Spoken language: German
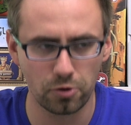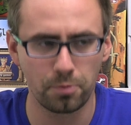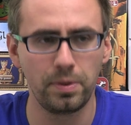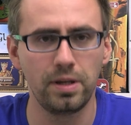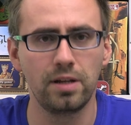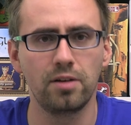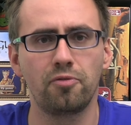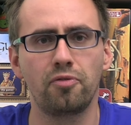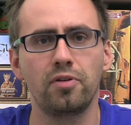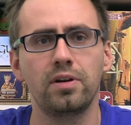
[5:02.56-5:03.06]

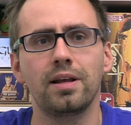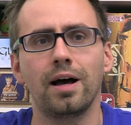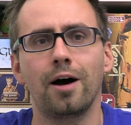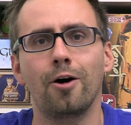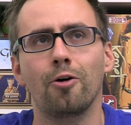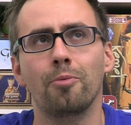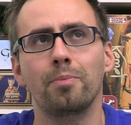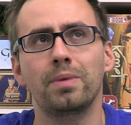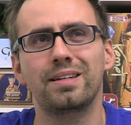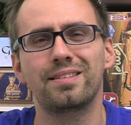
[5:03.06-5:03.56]
spielen, finde
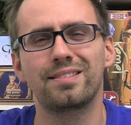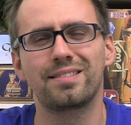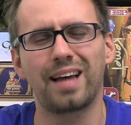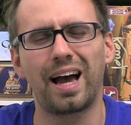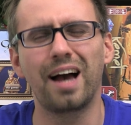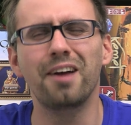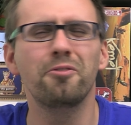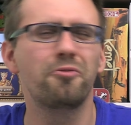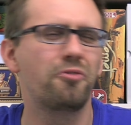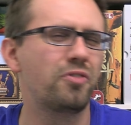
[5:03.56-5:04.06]
auch mit
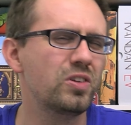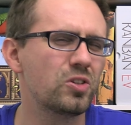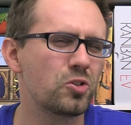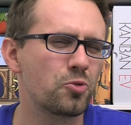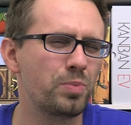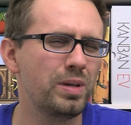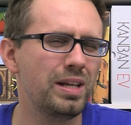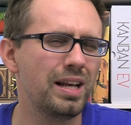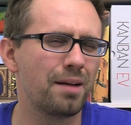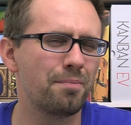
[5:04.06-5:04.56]
drei und vier
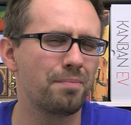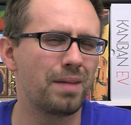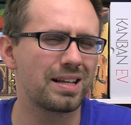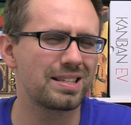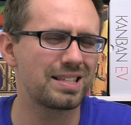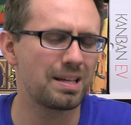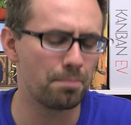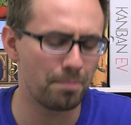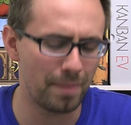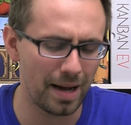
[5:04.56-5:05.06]
Spielern
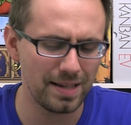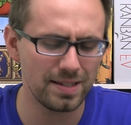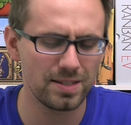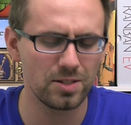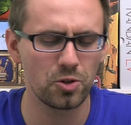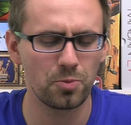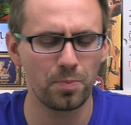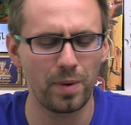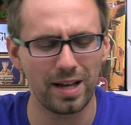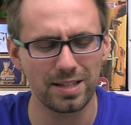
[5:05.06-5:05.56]
macht es am
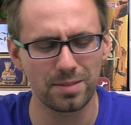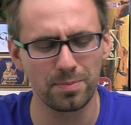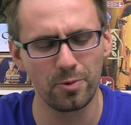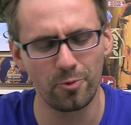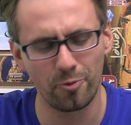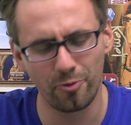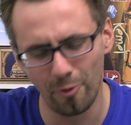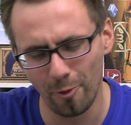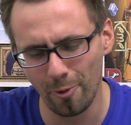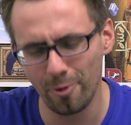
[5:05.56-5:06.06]
meisten Spaß.
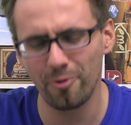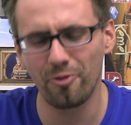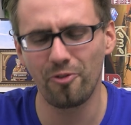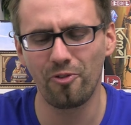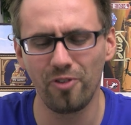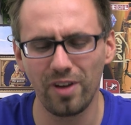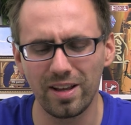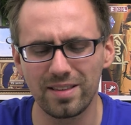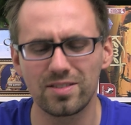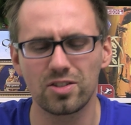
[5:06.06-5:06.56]
Mit
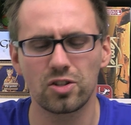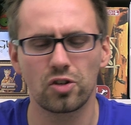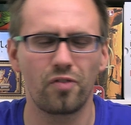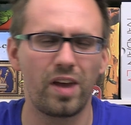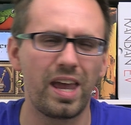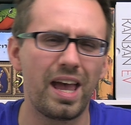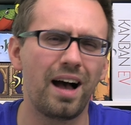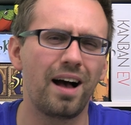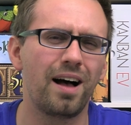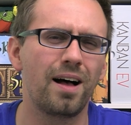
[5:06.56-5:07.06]
fünf wird es
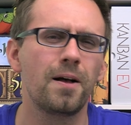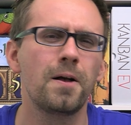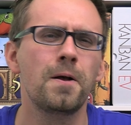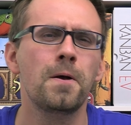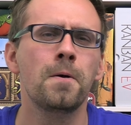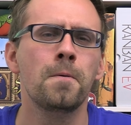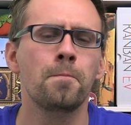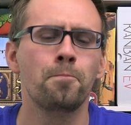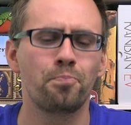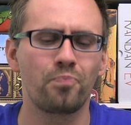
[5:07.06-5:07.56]
schwerer,
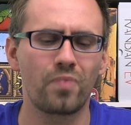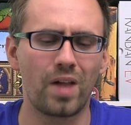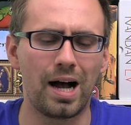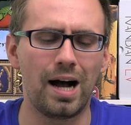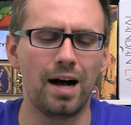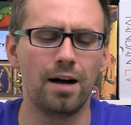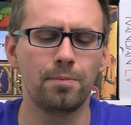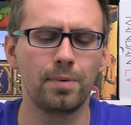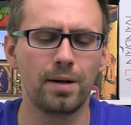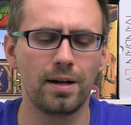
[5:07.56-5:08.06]

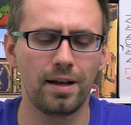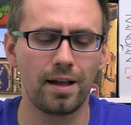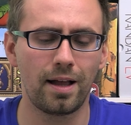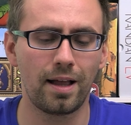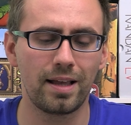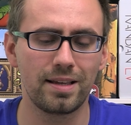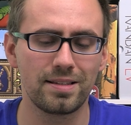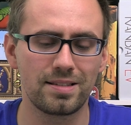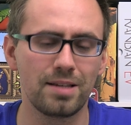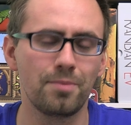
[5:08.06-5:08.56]

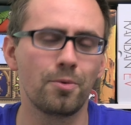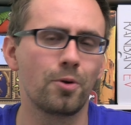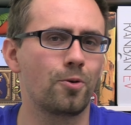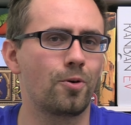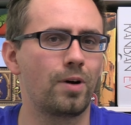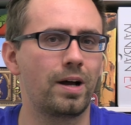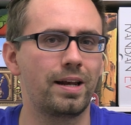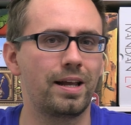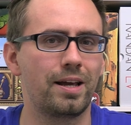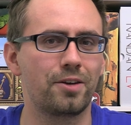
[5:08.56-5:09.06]
aber ist immer
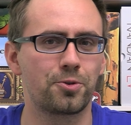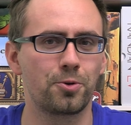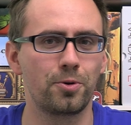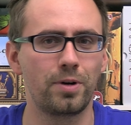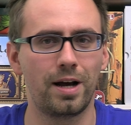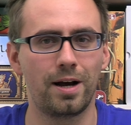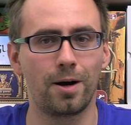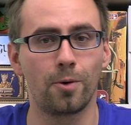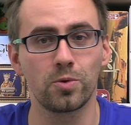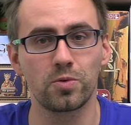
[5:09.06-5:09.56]
noch eine
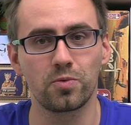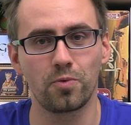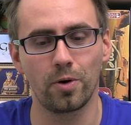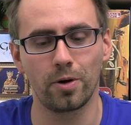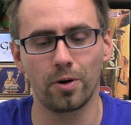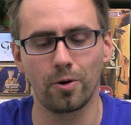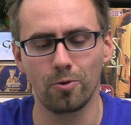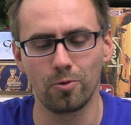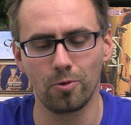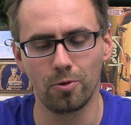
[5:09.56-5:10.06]
schöne
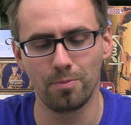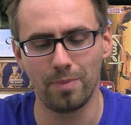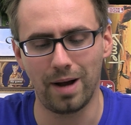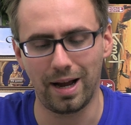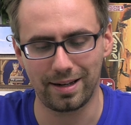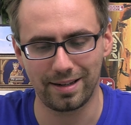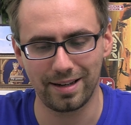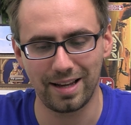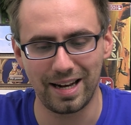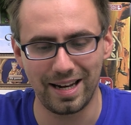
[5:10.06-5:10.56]
Herausforderung und
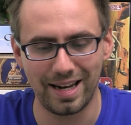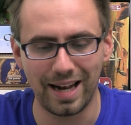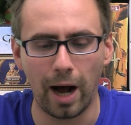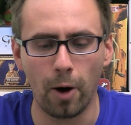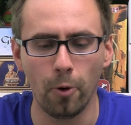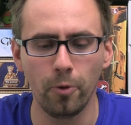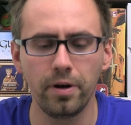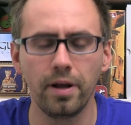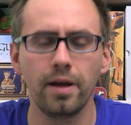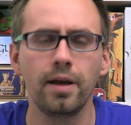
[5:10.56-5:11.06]
macht
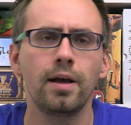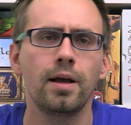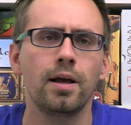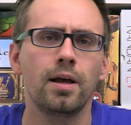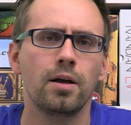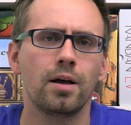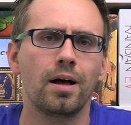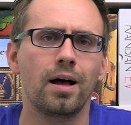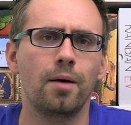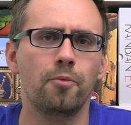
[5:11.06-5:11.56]
Laune.
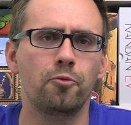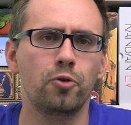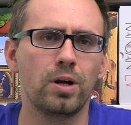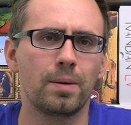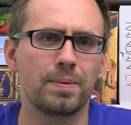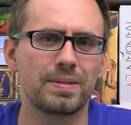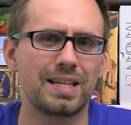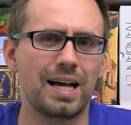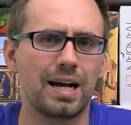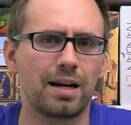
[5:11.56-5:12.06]
Äh,
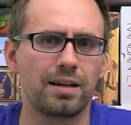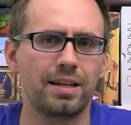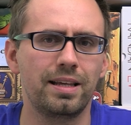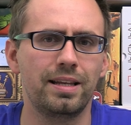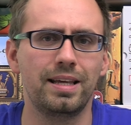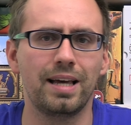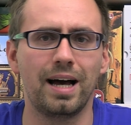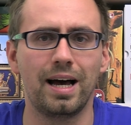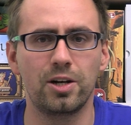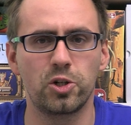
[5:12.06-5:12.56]
würde aber sagen,
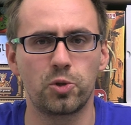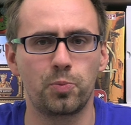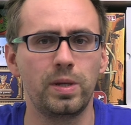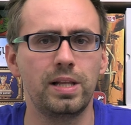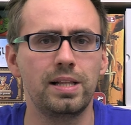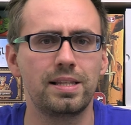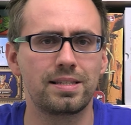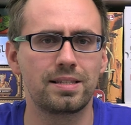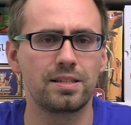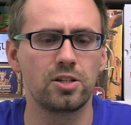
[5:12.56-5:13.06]
ideale
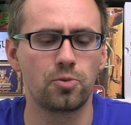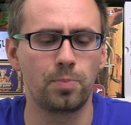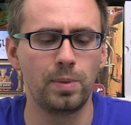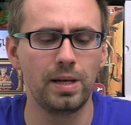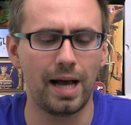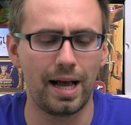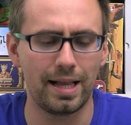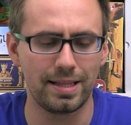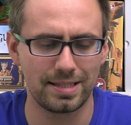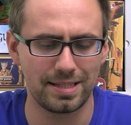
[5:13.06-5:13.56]
Spiel
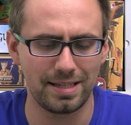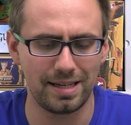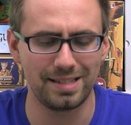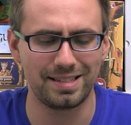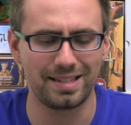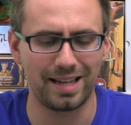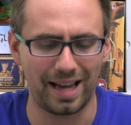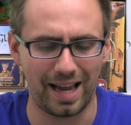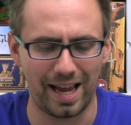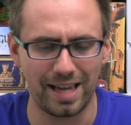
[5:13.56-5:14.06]

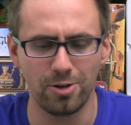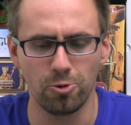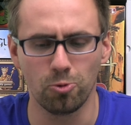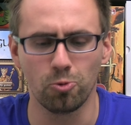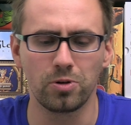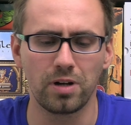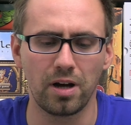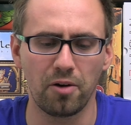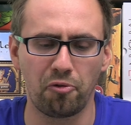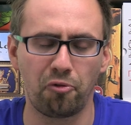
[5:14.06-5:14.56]
Spieleranzahl 3
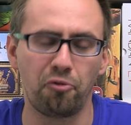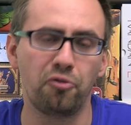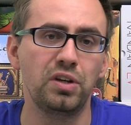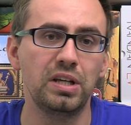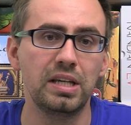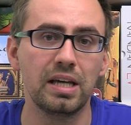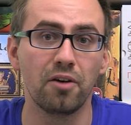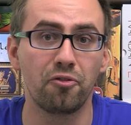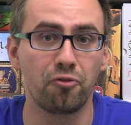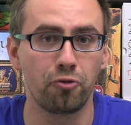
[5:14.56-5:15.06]
oder
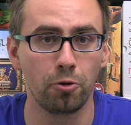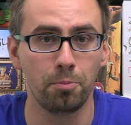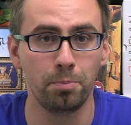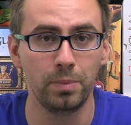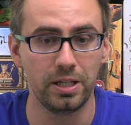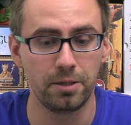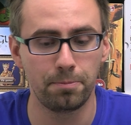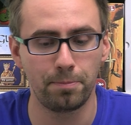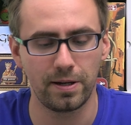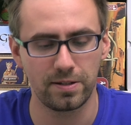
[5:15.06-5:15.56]
4 für
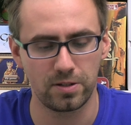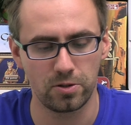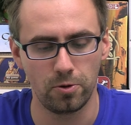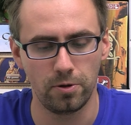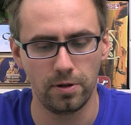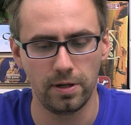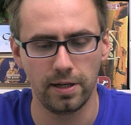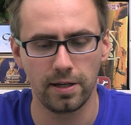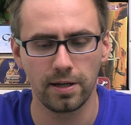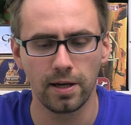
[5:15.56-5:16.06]
mich
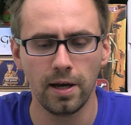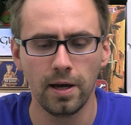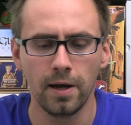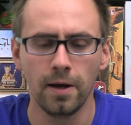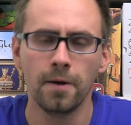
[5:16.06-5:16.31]
persönlich.